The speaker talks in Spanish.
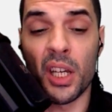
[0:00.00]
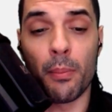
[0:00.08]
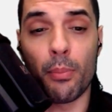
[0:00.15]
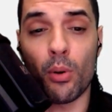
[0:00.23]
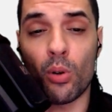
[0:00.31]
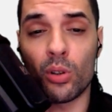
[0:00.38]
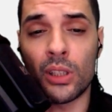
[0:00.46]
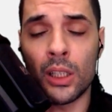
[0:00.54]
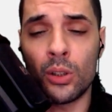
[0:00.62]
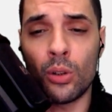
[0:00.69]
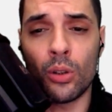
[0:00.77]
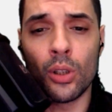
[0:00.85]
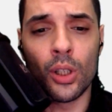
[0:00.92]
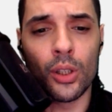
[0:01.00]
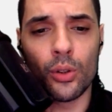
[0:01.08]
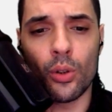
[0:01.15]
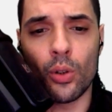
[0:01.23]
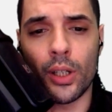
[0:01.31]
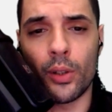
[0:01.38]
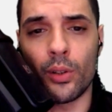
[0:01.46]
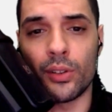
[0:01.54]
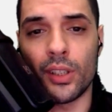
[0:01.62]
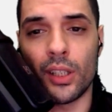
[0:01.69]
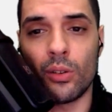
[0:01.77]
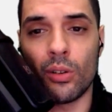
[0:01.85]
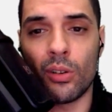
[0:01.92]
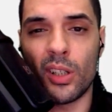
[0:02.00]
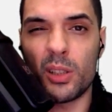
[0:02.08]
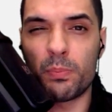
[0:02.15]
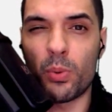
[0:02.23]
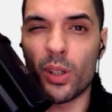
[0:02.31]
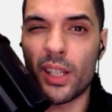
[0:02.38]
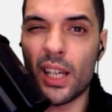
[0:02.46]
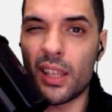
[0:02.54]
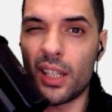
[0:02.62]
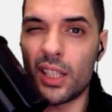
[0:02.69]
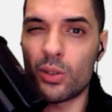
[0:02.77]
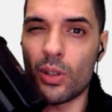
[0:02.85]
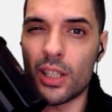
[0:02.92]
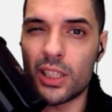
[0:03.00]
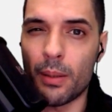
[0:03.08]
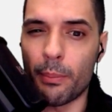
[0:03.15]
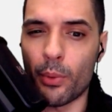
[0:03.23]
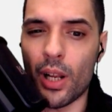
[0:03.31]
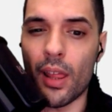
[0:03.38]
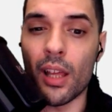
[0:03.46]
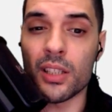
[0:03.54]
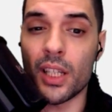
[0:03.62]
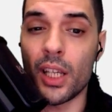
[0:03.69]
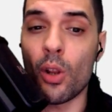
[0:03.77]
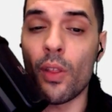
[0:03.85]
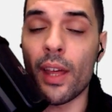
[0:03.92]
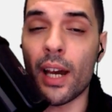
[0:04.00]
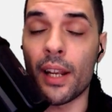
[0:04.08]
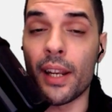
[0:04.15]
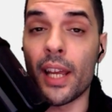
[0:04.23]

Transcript: por lo tanto, yo lo que no entiendo es por qué hacen esto las temporadas y no dejan